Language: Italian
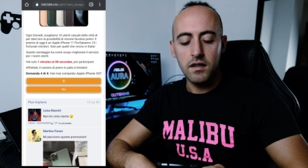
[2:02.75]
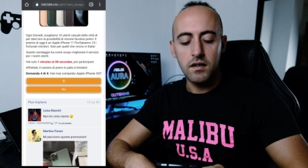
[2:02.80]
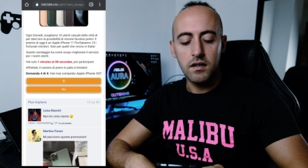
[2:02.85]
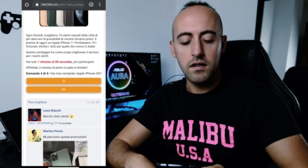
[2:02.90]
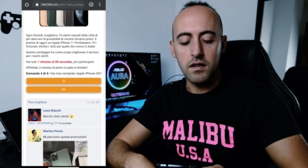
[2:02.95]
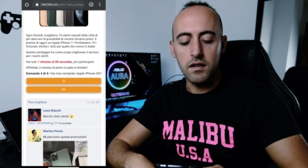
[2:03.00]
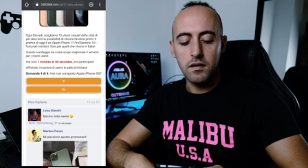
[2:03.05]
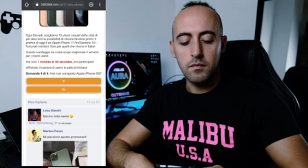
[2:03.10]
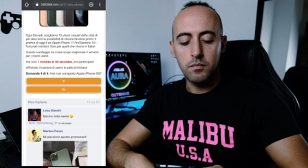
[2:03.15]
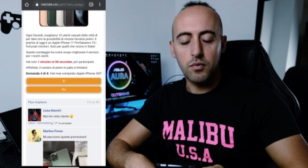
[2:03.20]
eh,
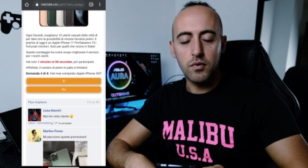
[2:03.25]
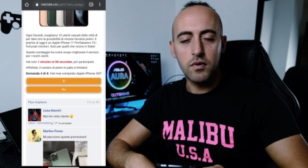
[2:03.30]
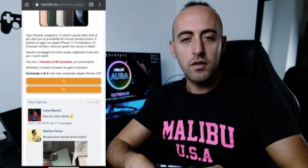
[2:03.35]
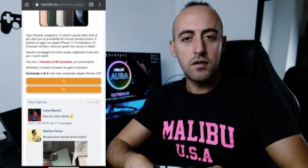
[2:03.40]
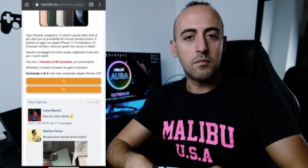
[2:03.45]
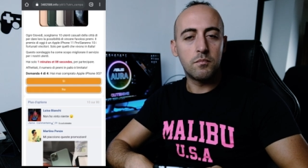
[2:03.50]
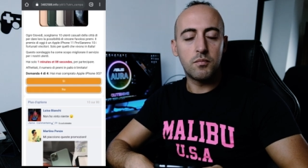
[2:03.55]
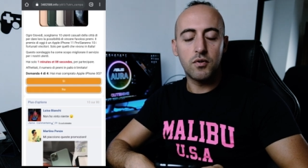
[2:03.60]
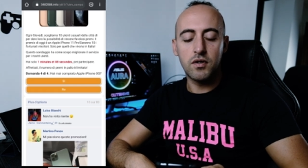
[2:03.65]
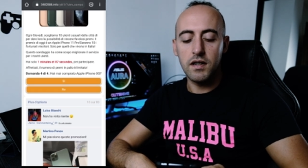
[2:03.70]
poi
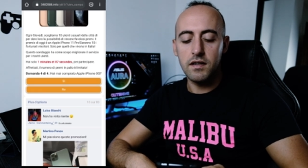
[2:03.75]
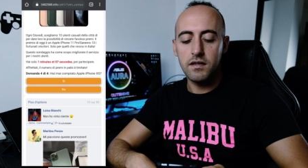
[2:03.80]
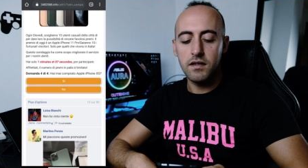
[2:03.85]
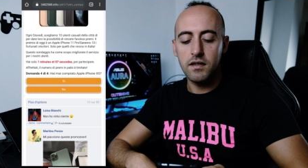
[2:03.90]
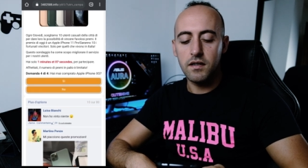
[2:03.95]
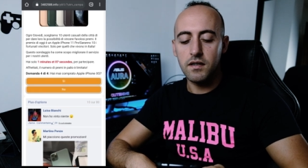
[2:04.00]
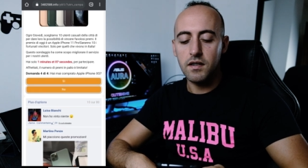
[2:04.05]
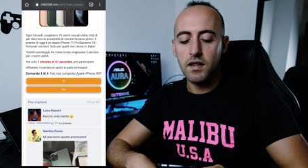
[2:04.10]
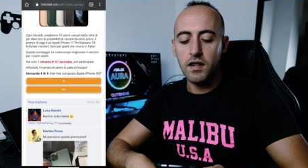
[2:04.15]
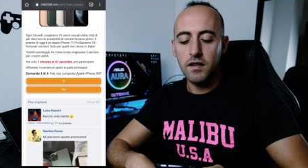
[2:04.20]
potresti,
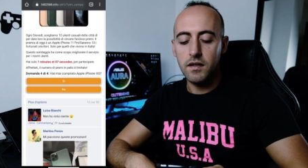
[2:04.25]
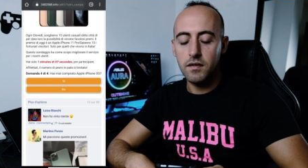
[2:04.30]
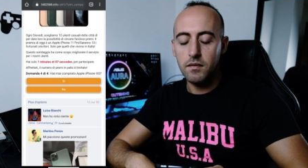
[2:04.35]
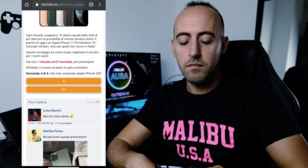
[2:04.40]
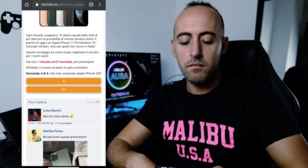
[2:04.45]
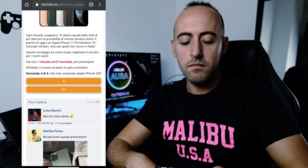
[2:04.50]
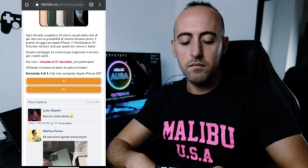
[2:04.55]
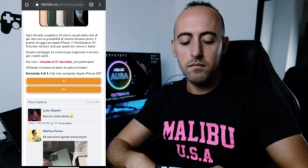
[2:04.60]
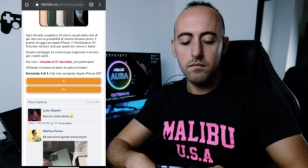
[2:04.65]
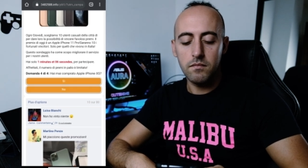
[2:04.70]

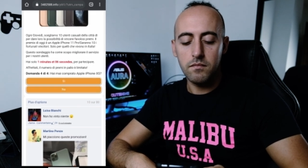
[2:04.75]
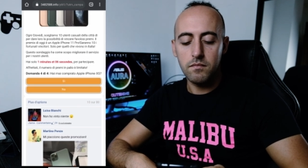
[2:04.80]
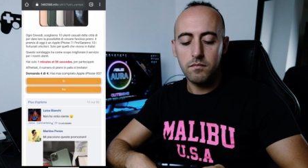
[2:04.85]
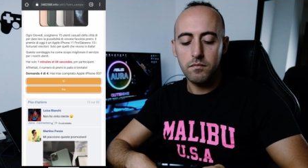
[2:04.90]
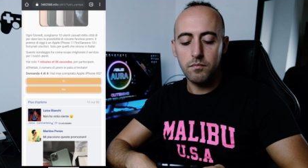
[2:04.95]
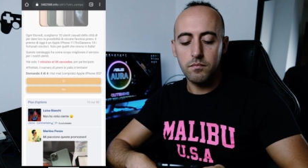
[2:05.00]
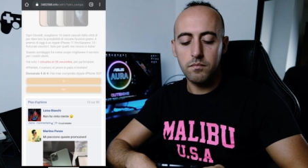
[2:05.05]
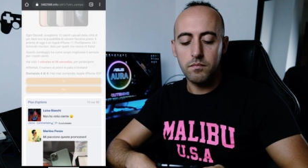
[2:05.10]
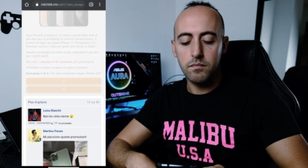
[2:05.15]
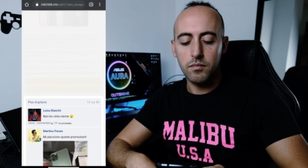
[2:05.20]

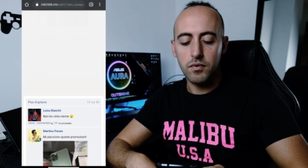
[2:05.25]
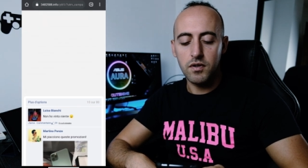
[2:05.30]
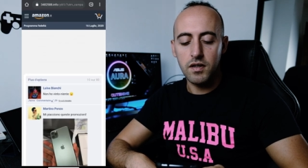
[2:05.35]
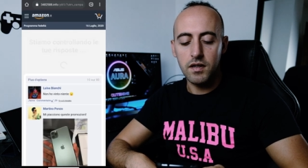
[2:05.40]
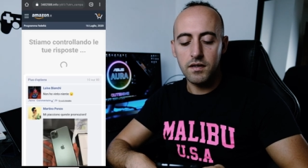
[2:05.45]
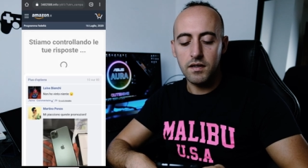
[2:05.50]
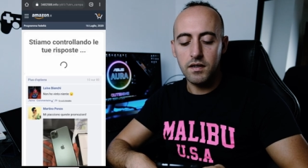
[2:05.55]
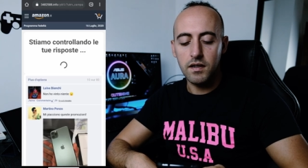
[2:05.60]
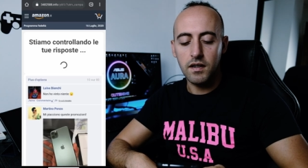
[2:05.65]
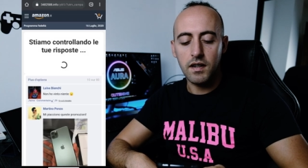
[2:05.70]

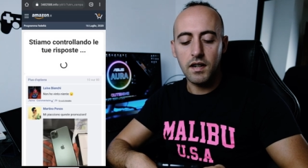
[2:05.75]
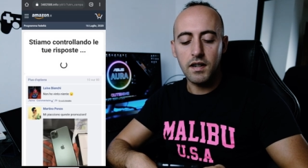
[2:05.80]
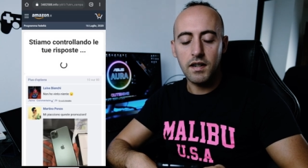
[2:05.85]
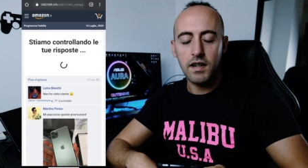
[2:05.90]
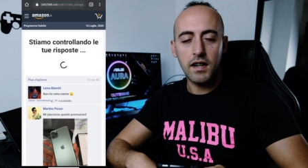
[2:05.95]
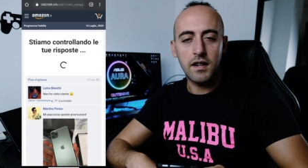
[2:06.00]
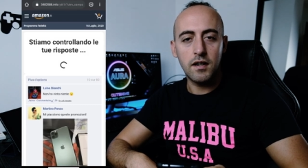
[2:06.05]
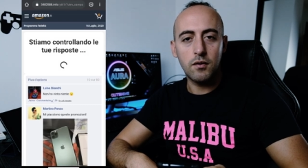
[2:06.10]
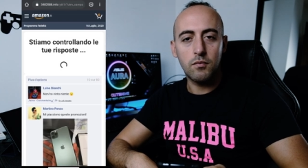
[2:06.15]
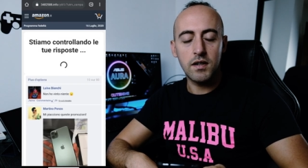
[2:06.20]
potresti
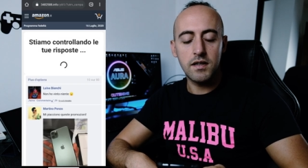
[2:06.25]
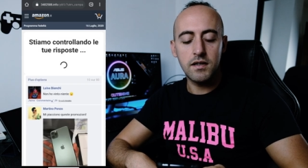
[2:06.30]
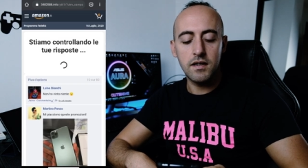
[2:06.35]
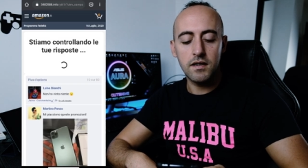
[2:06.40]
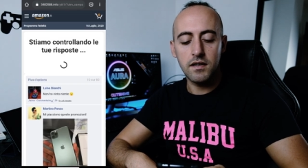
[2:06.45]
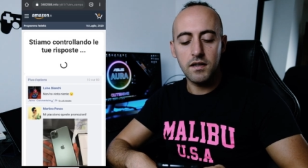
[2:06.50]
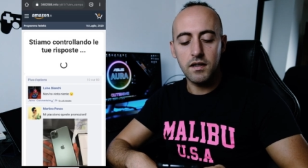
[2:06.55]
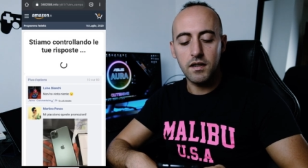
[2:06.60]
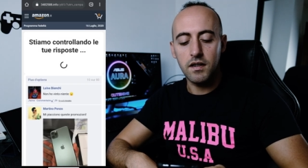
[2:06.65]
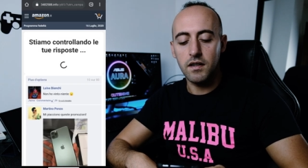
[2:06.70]
cliccare in
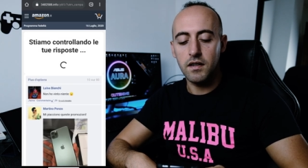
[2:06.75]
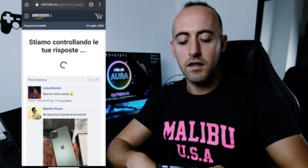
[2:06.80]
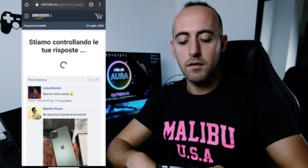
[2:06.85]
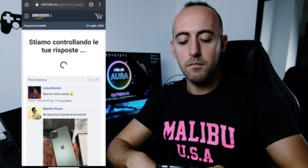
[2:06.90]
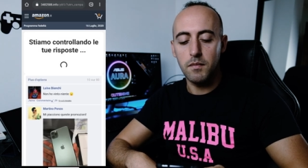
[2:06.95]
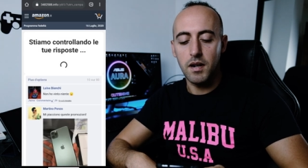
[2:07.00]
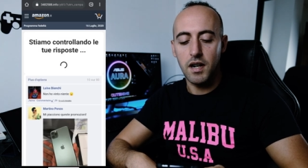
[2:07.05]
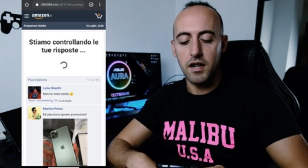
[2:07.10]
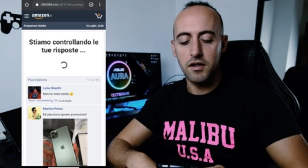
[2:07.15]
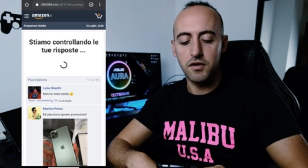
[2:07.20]
qualsiasi
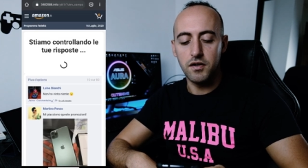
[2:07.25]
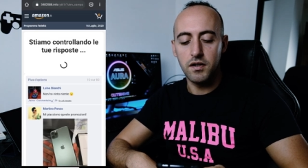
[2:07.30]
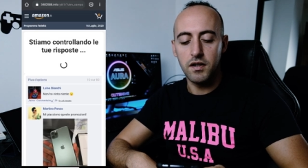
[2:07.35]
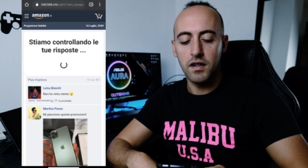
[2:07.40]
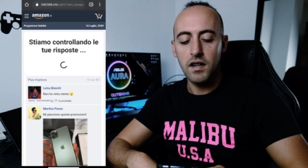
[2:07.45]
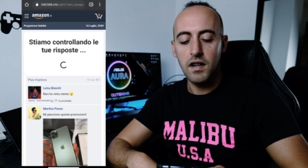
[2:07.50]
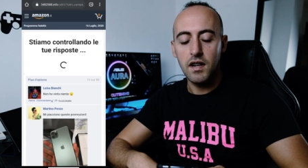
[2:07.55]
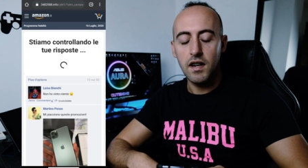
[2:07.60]
immagine.